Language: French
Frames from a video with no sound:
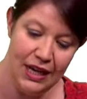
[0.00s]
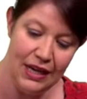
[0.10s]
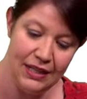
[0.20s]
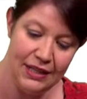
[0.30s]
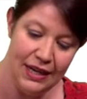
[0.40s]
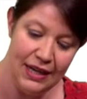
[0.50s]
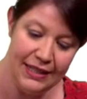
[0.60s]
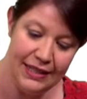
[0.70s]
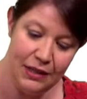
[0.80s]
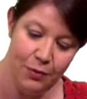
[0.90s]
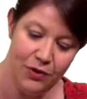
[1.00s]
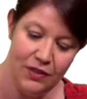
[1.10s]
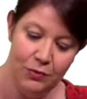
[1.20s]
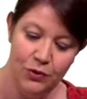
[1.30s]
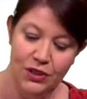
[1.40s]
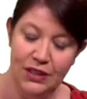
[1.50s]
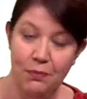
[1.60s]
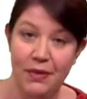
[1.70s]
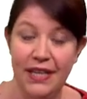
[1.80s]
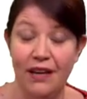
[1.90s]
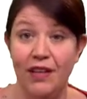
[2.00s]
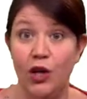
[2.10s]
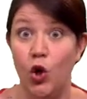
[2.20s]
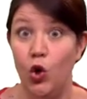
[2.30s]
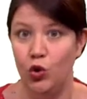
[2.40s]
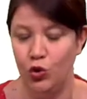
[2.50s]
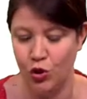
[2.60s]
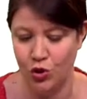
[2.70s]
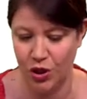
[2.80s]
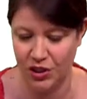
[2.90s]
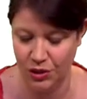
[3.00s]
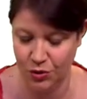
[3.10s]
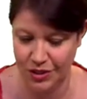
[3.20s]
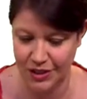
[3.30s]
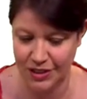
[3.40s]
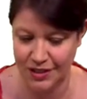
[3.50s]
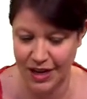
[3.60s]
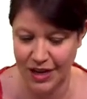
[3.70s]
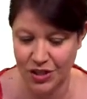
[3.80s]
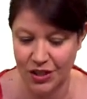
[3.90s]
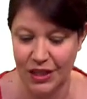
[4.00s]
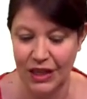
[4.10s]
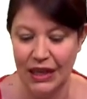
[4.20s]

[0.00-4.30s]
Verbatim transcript: elle était à l'équilibre thermodynamique avec l'autre sortie de cet étage